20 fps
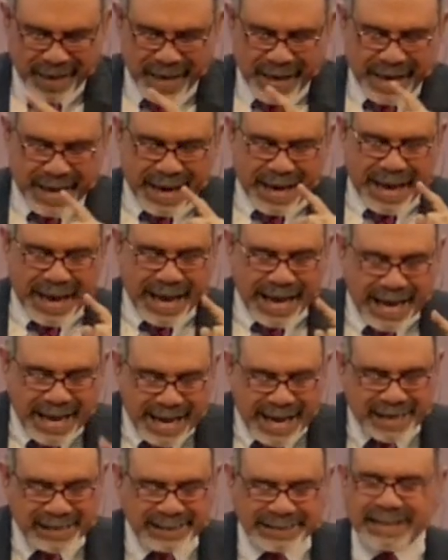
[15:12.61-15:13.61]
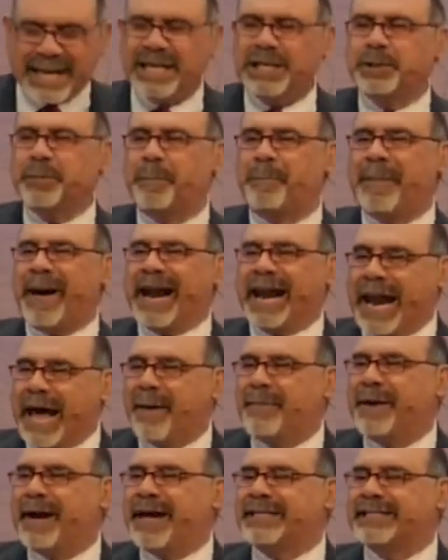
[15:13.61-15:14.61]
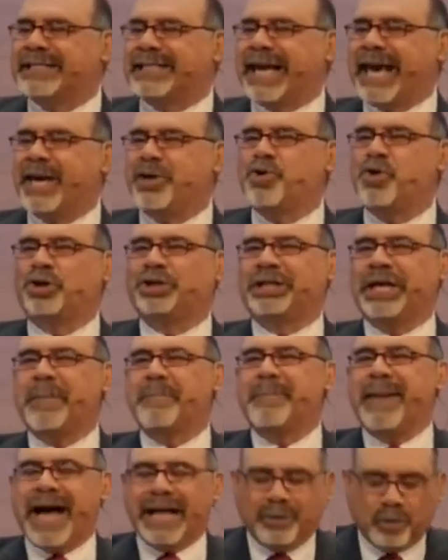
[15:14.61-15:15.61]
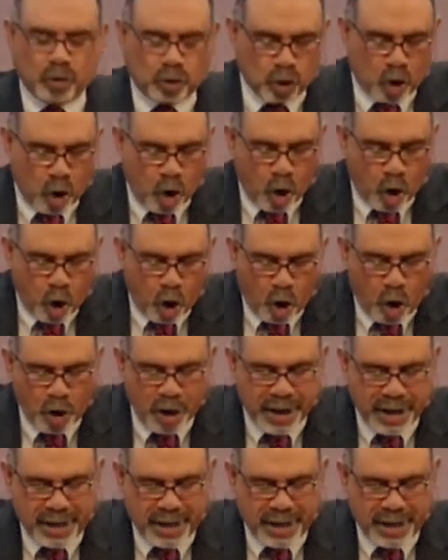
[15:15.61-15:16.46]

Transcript: y estas palabras que yo te mando hoy